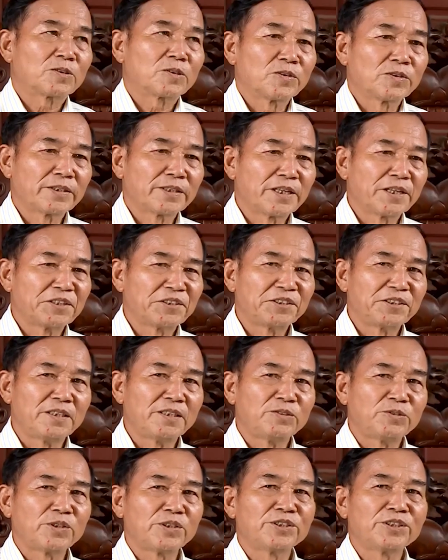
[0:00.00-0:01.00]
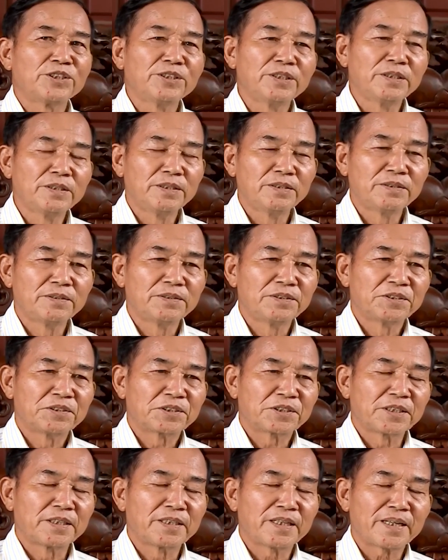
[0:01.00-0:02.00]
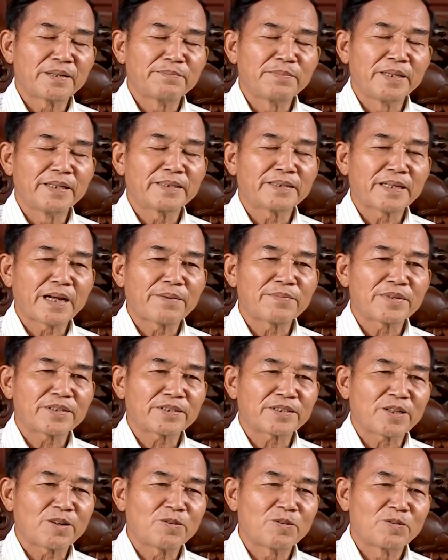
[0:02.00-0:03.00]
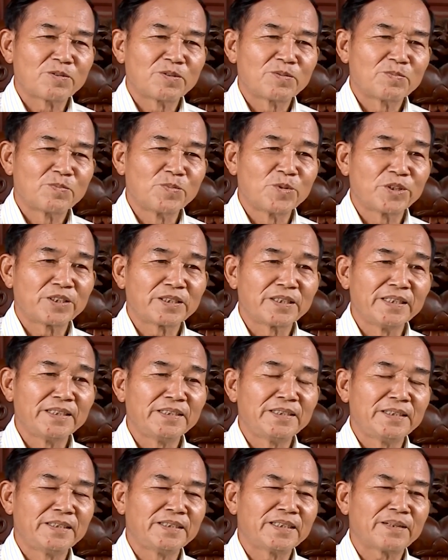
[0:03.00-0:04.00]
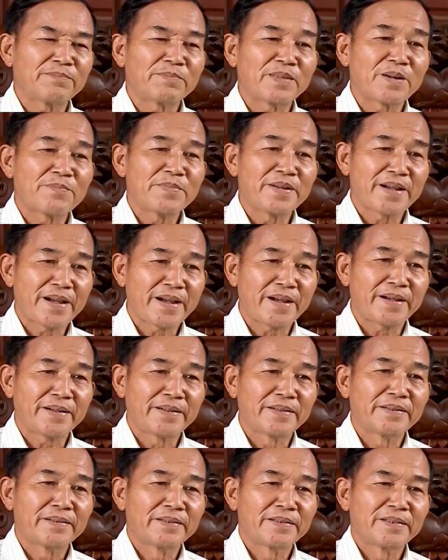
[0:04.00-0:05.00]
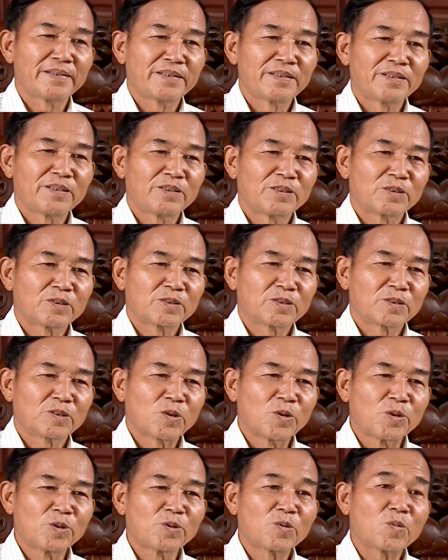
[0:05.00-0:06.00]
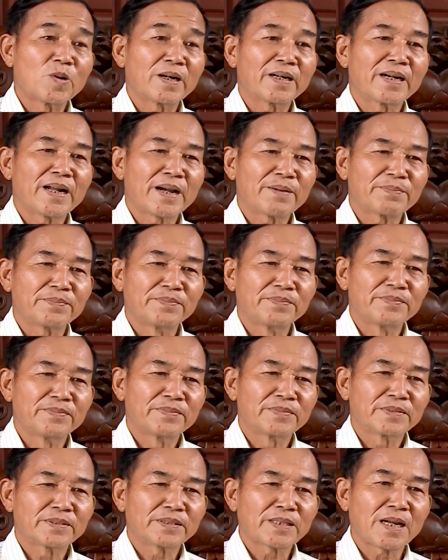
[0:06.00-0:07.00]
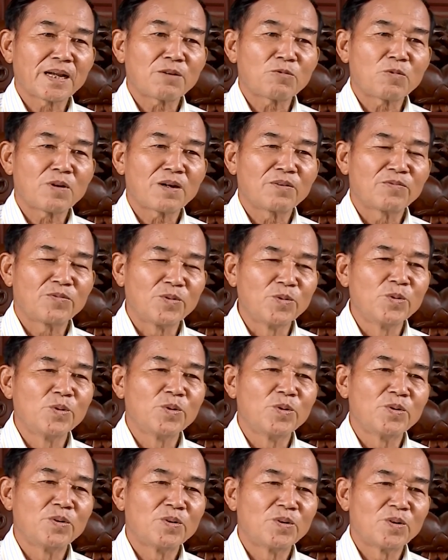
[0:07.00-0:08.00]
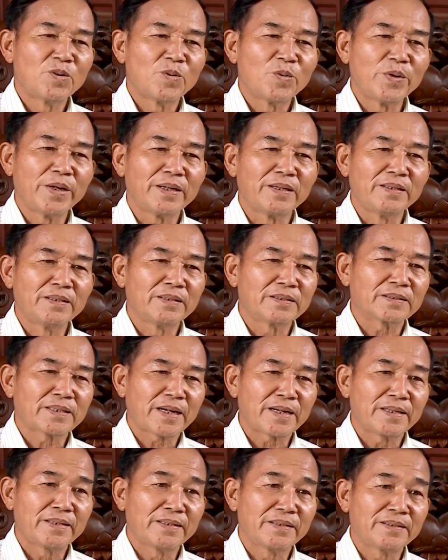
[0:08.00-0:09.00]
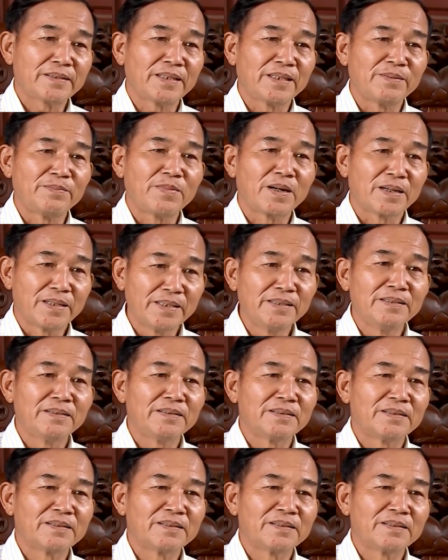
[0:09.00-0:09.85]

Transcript: Tôi tên là Trịnh Xuân Dư, sinh ngày 18 tháng 6 1952, thôn Quảng Nạp, xã Quảng Phú, huyện Lương Tài, tỉnh Bắc Ninh.